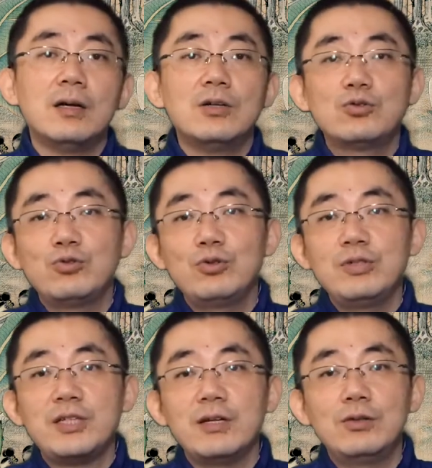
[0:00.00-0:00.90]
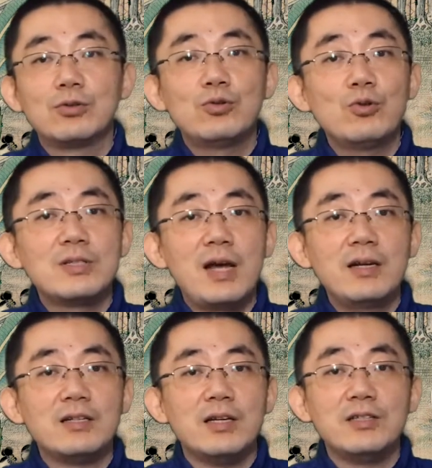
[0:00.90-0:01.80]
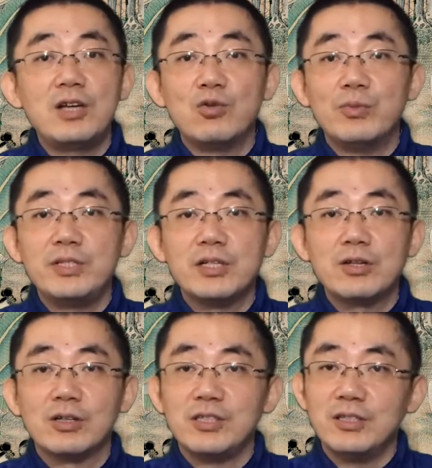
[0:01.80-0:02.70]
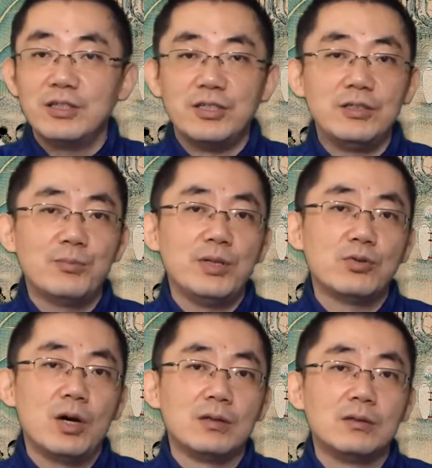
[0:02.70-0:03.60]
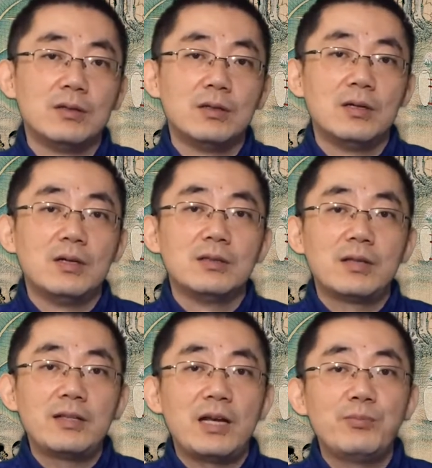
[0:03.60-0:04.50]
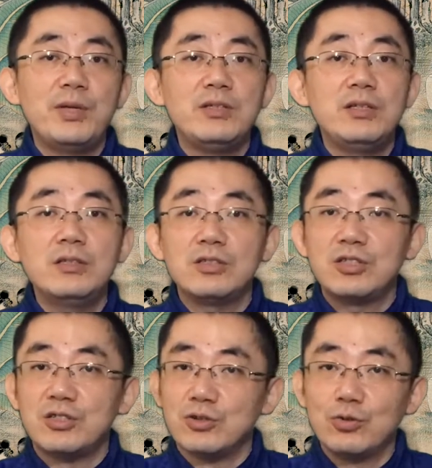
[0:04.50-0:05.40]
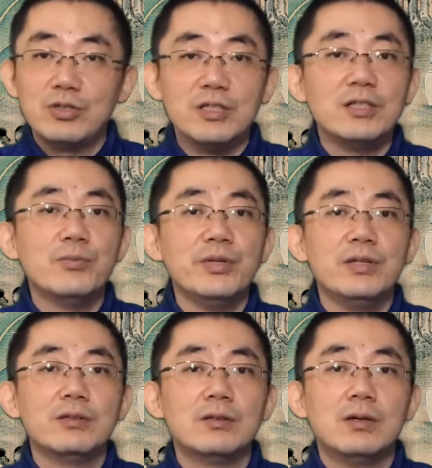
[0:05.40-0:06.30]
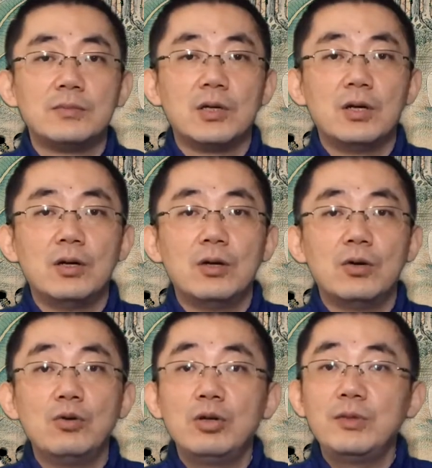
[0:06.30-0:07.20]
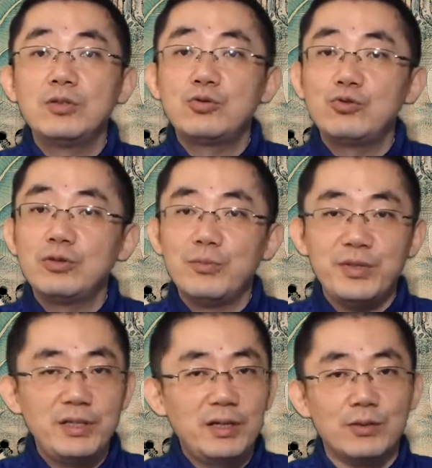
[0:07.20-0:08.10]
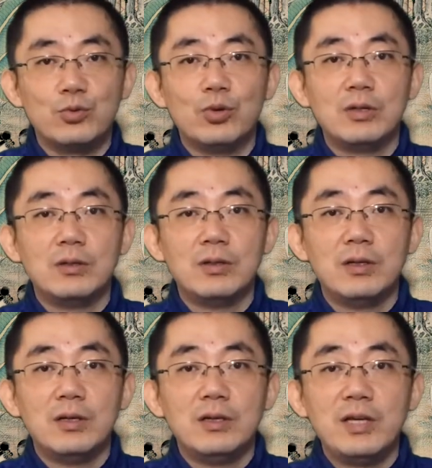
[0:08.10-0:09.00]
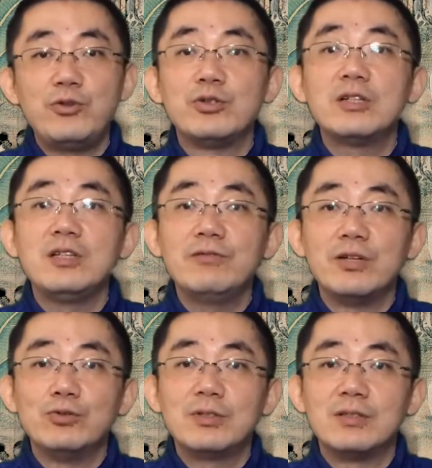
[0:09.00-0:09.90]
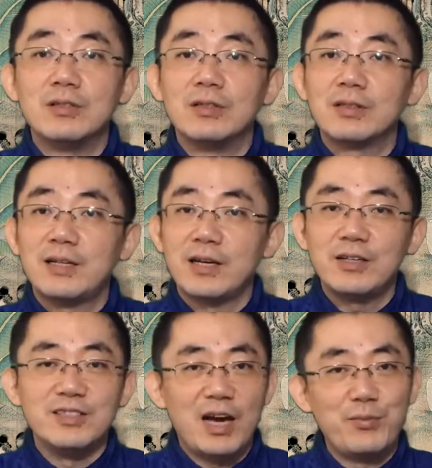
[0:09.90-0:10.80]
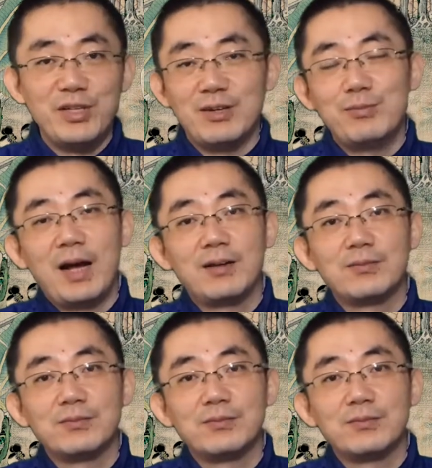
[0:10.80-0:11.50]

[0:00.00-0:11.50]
书中前后通过三个人向我们介绍了秦可卿的病况，但她的病因始终是一个谜。《红楼梦》书中的谜很多。也许正因为如此，它才更加迷人吧。